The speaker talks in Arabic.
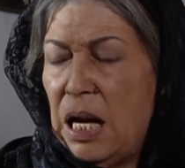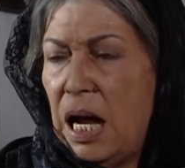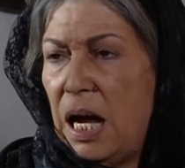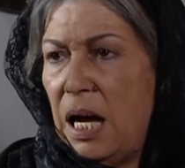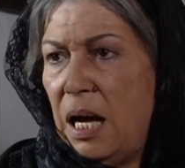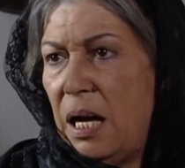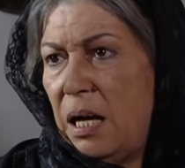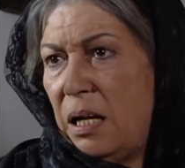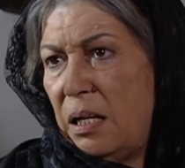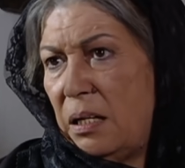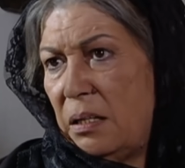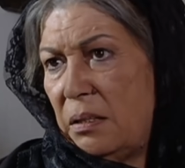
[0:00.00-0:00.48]

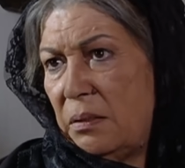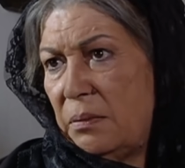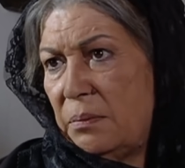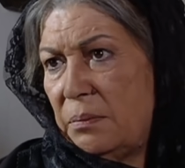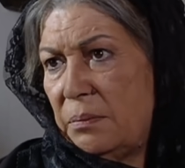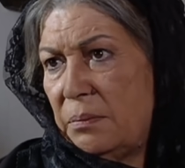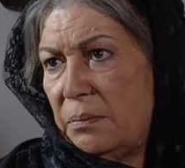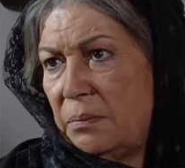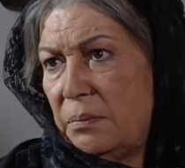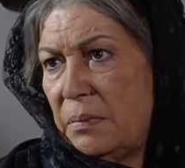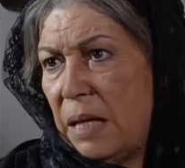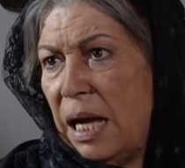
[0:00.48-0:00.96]
لا
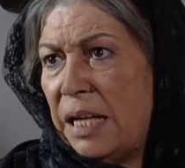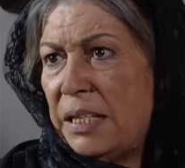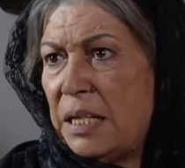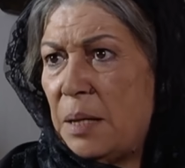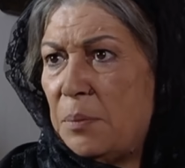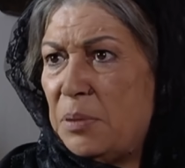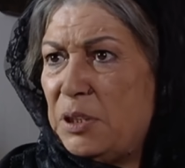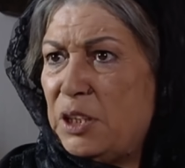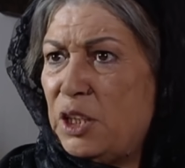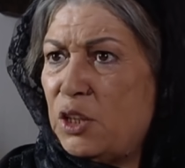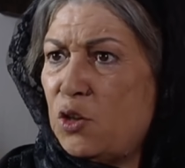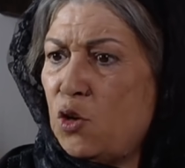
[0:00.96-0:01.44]

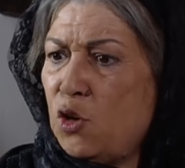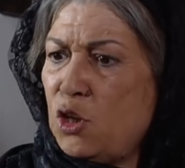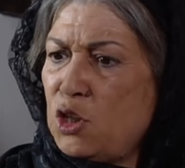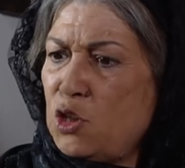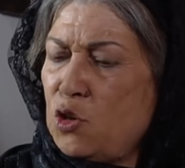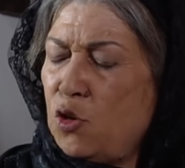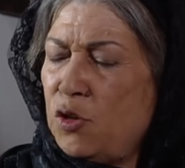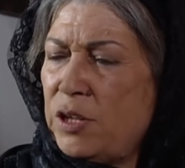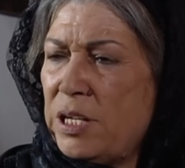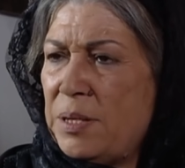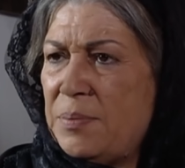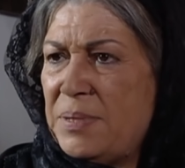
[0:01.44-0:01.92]
انا بدي روح
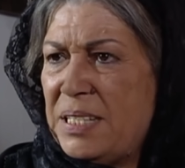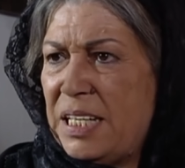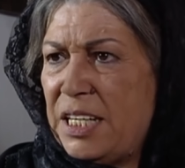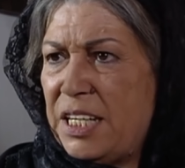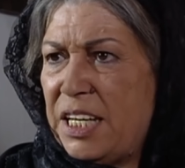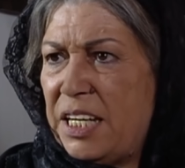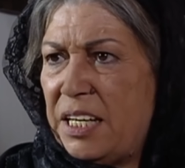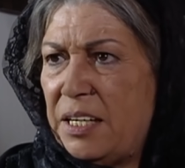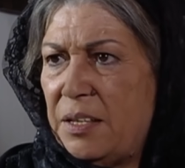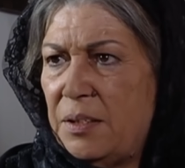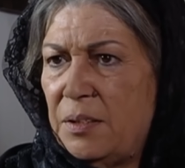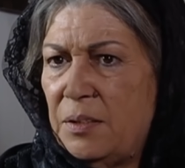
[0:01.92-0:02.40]
زور ام
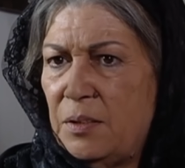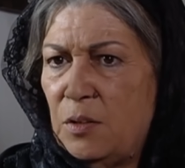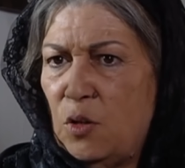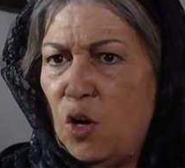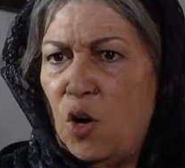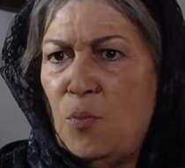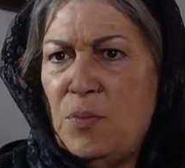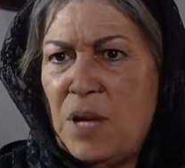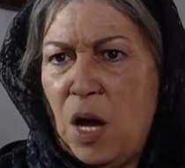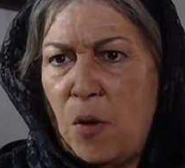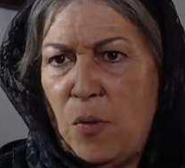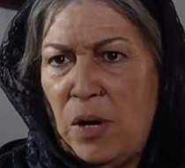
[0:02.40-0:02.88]
زكي
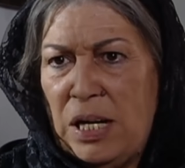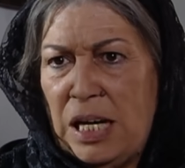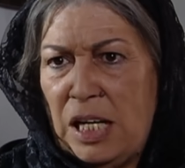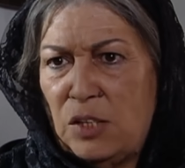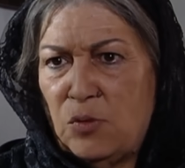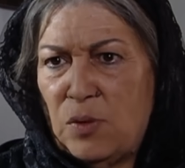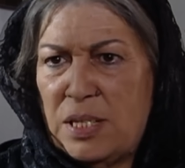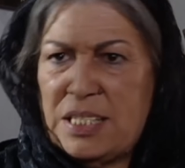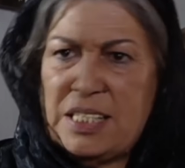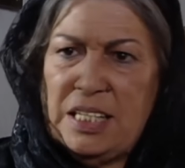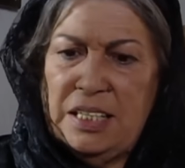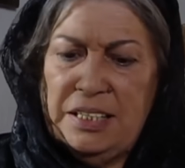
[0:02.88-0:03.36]
قوم يا
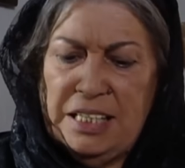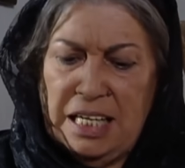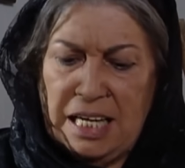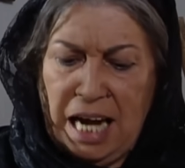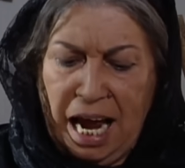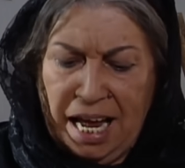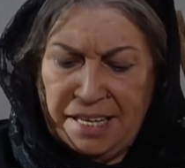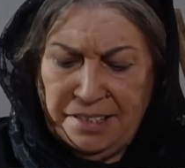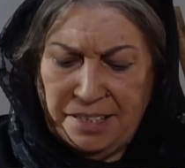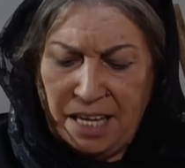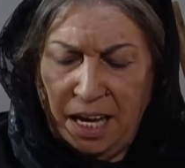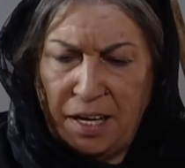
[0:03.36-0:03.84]
ولد وصلني
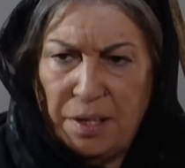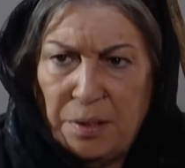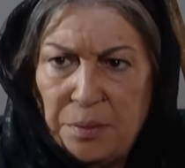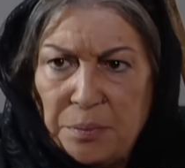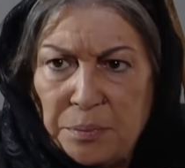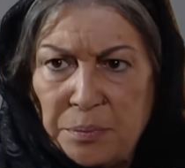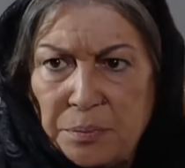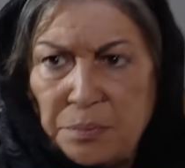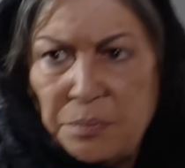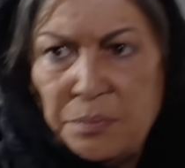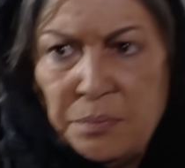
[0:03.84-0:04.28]
لعندها